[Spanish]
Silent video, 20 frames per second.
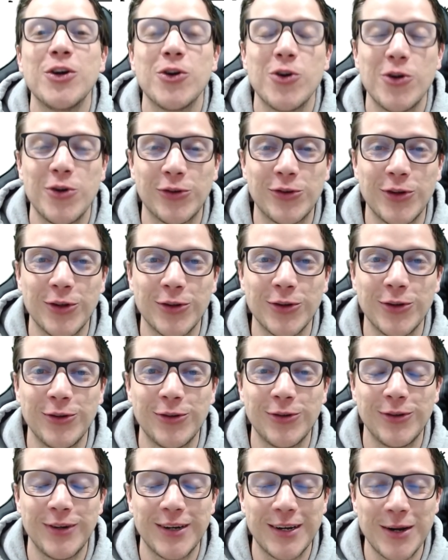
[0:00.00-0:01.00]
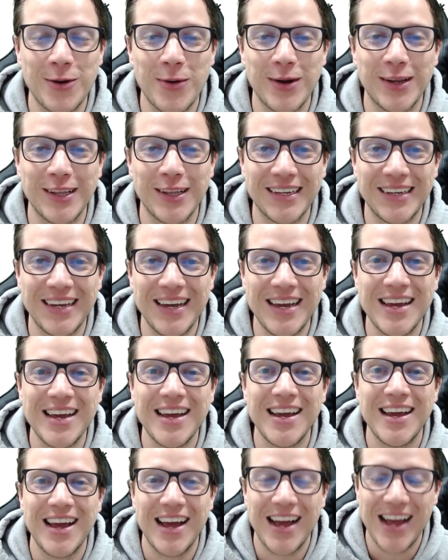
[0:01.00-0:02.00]
con nosotros recuerda que
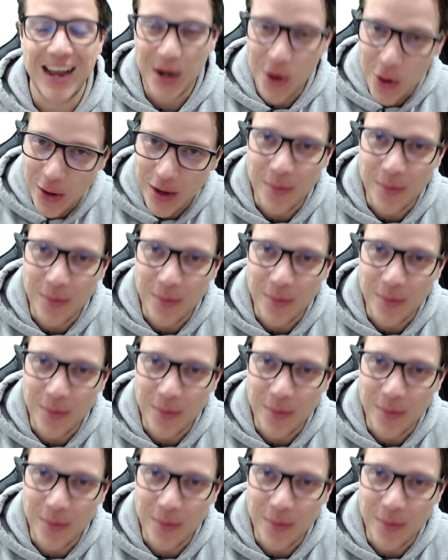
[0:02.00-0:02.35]
lo